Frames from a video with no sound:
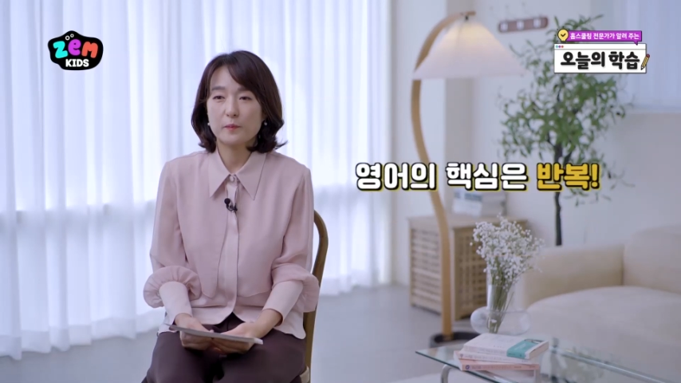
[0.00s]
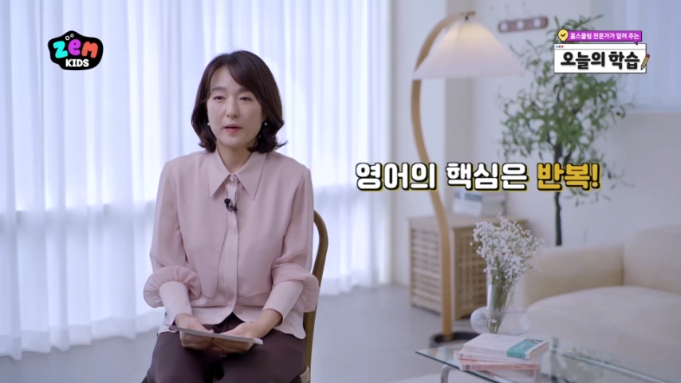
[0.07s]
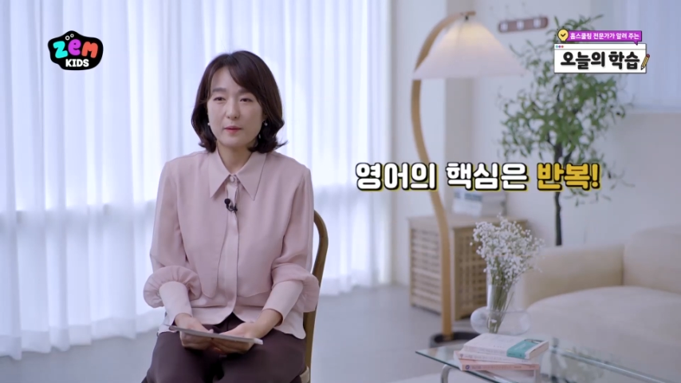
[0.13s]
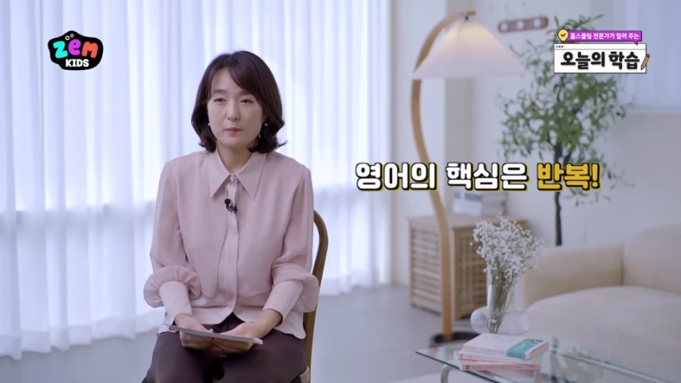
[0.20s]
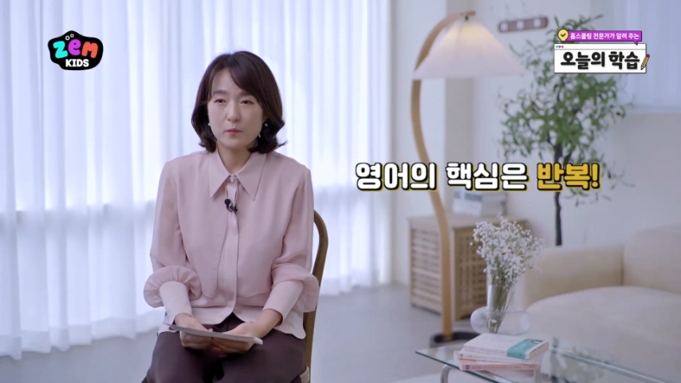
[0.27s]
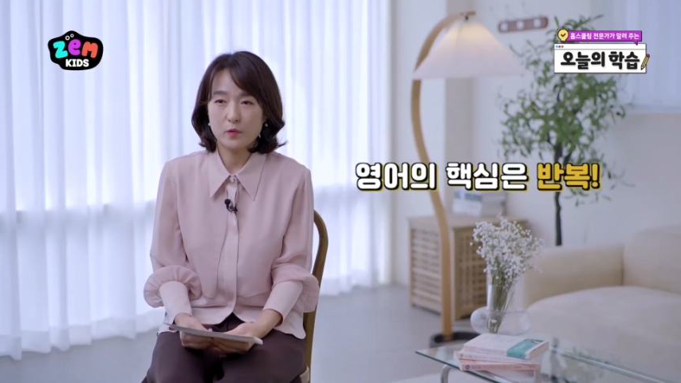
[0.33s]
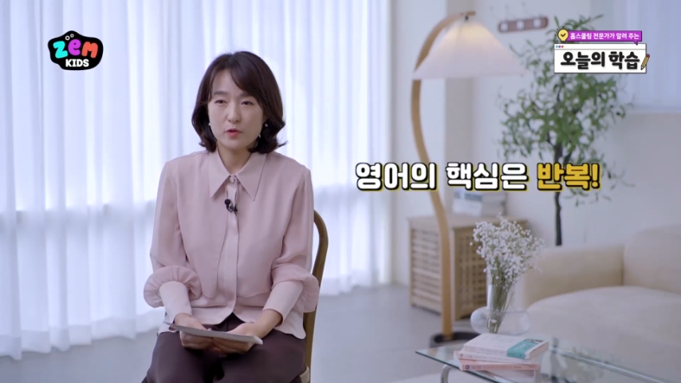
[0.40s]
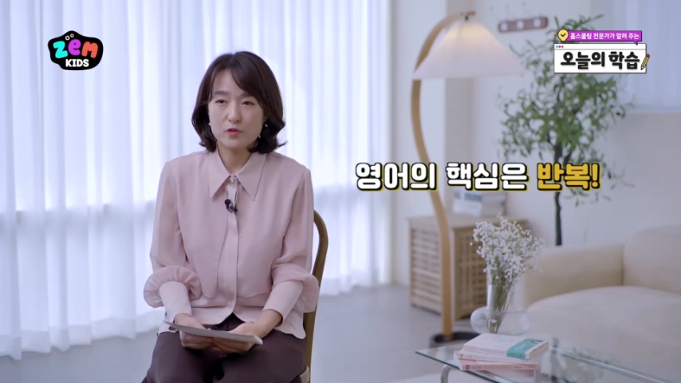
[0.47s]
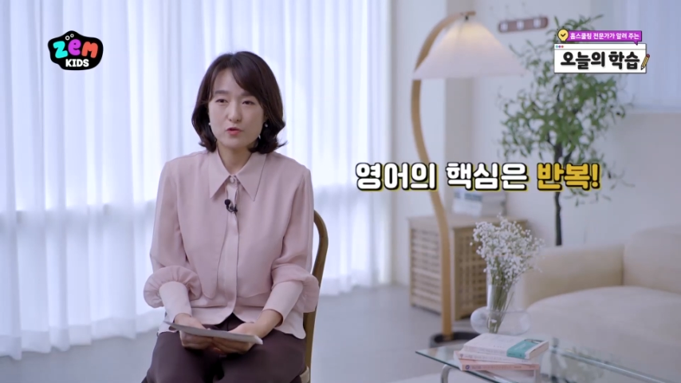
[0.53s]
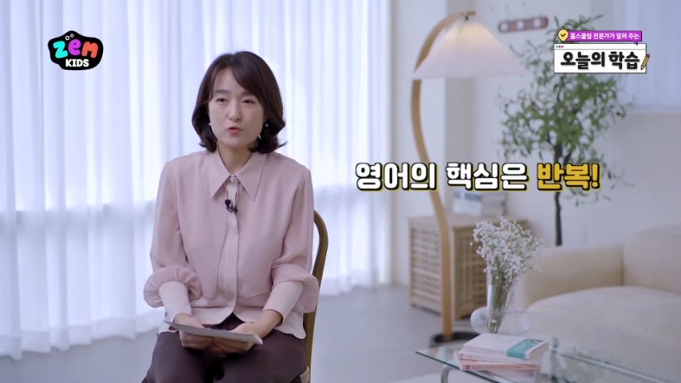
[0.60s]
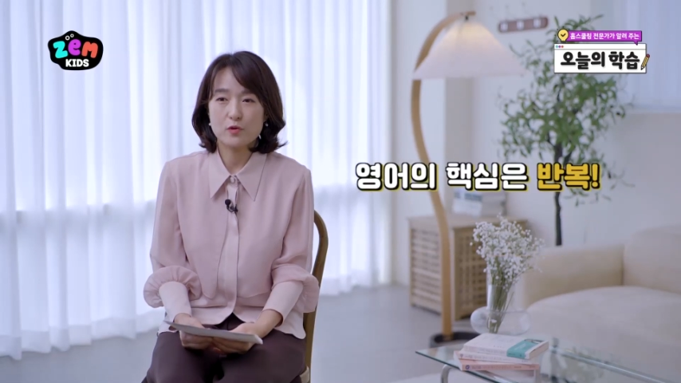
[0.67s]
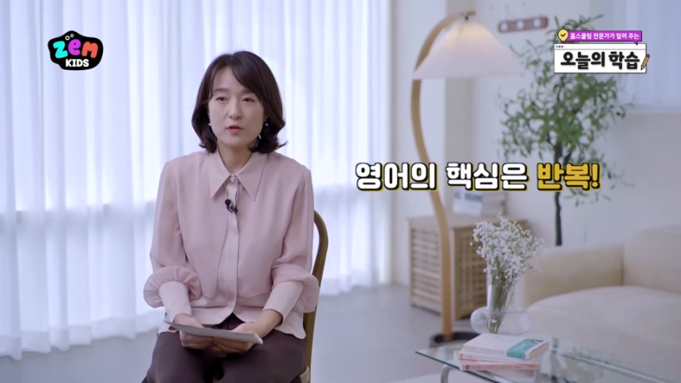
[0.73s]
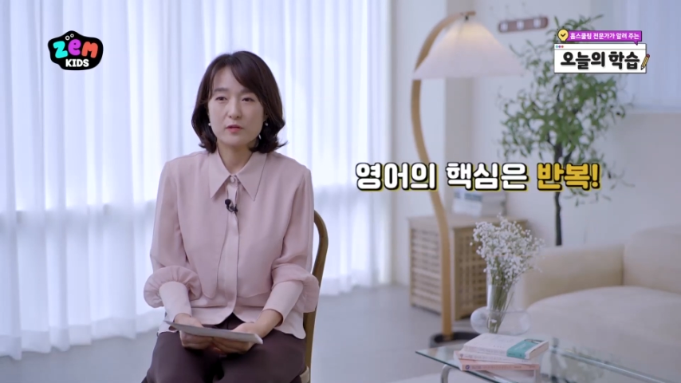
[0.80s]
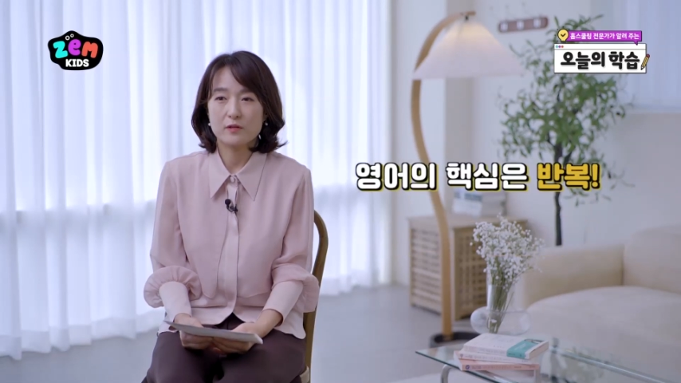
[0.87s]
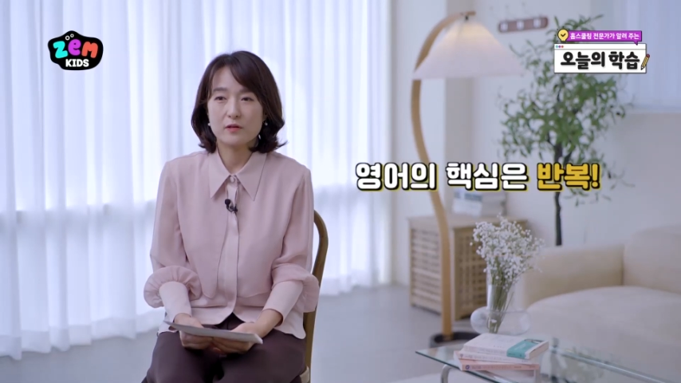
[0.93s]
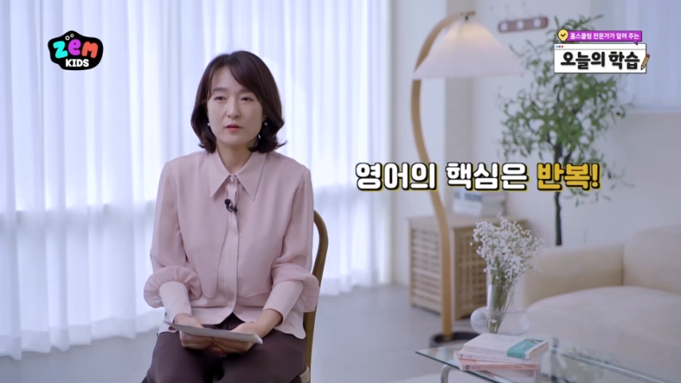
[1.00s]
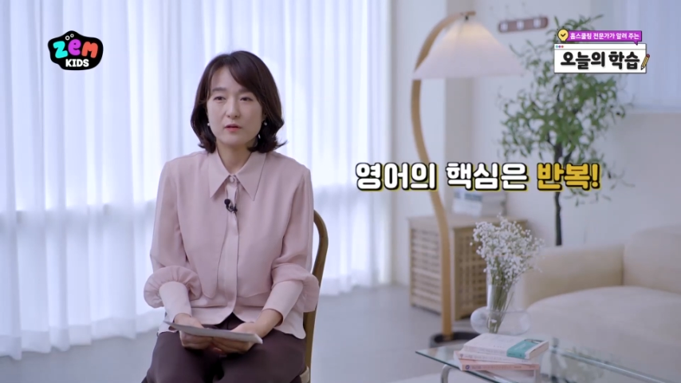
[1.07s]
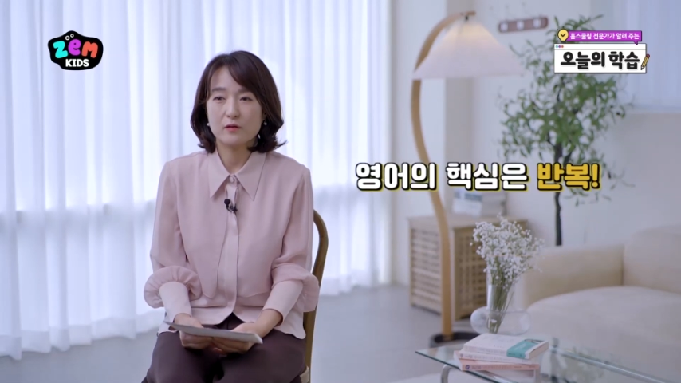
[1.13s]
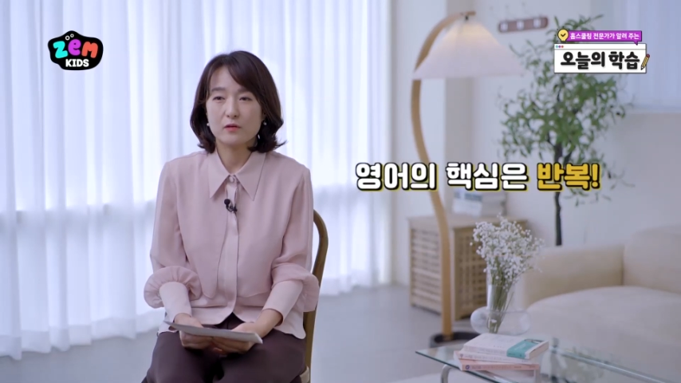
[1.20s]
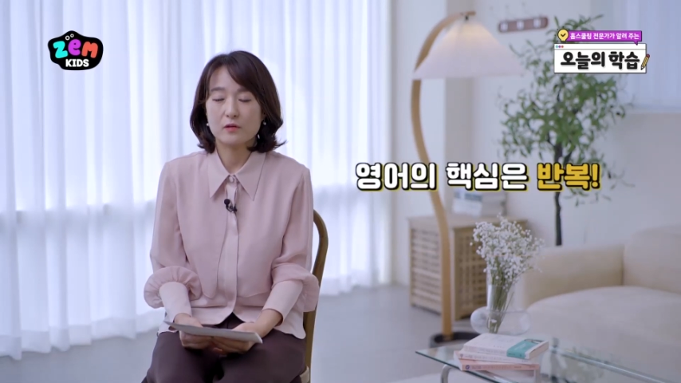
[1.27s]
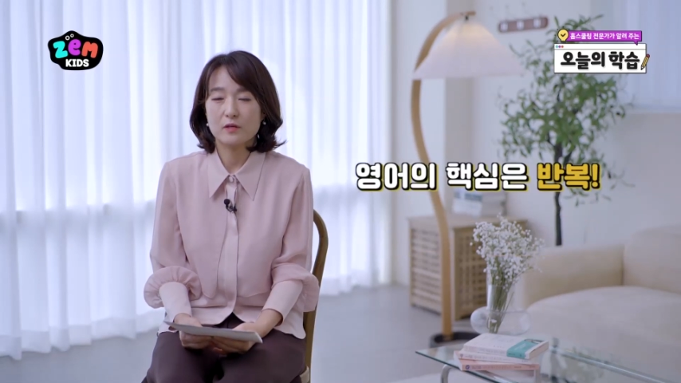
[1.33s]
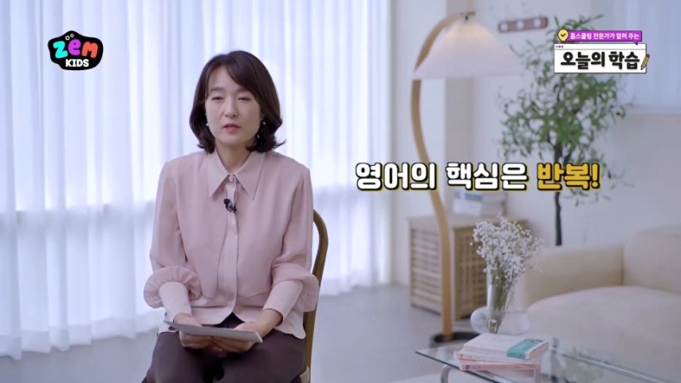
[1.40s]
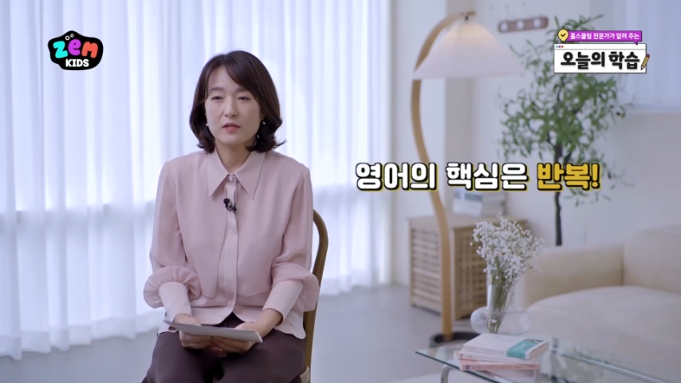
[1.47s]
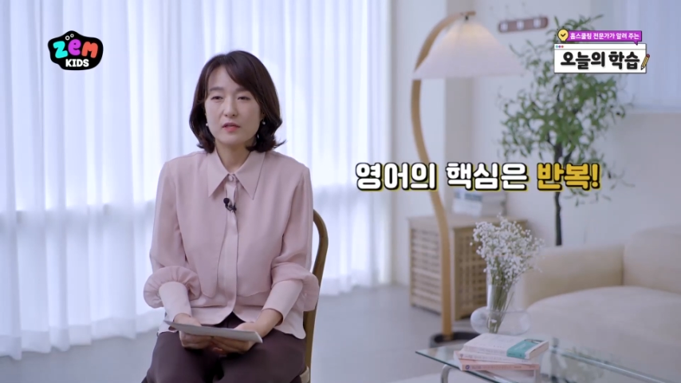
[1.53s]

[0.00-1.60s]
반복이 중요한데요.